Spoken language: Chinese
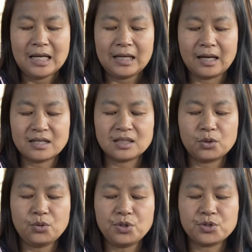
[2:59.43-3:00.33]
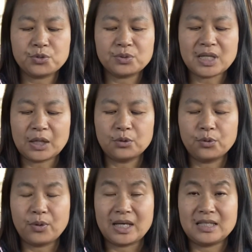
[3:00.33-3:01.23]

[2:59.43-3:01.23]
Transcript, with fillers: 粮食的运输加工环